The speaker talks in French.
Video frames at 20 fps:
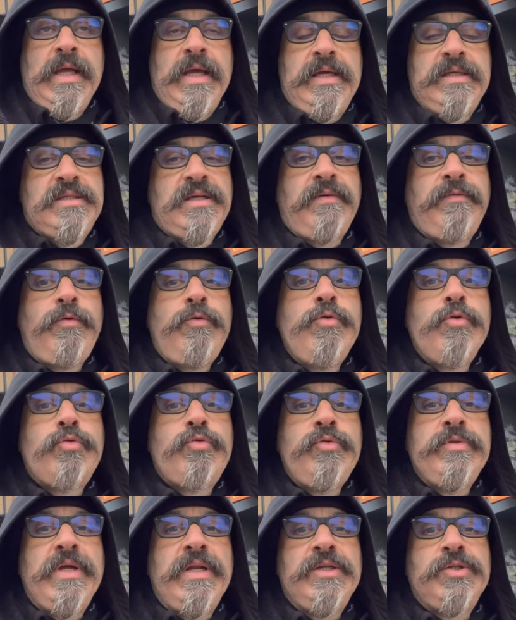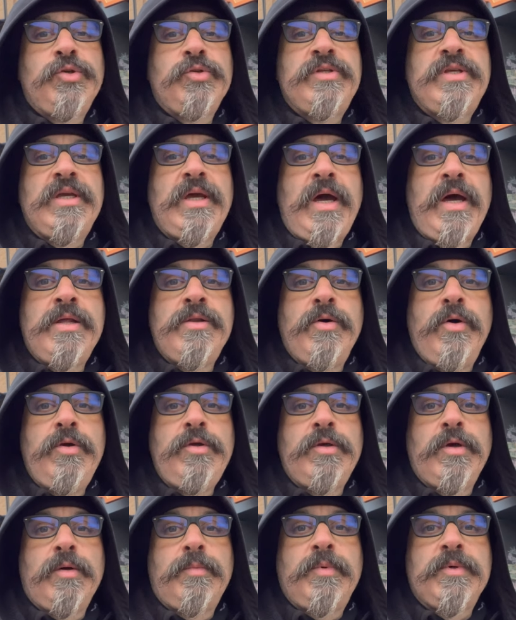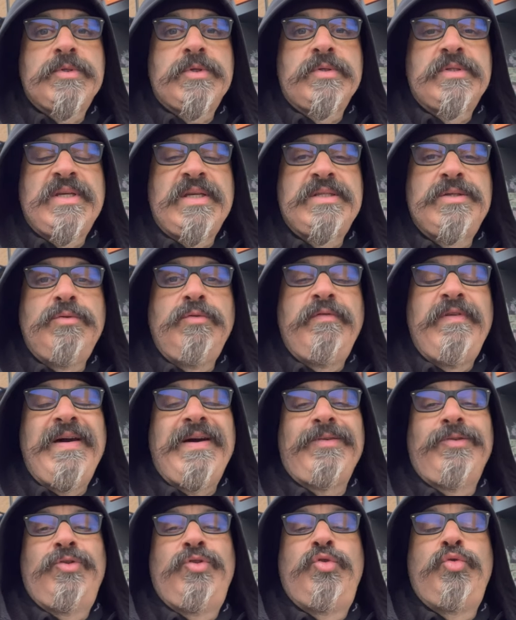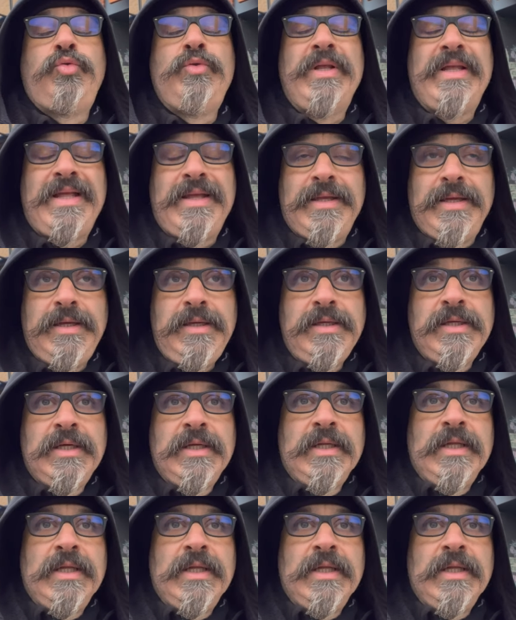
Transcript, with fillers: Et ça vaut le coup d'aller jeter un œil, parce que ça c'est ouvert toute l'année.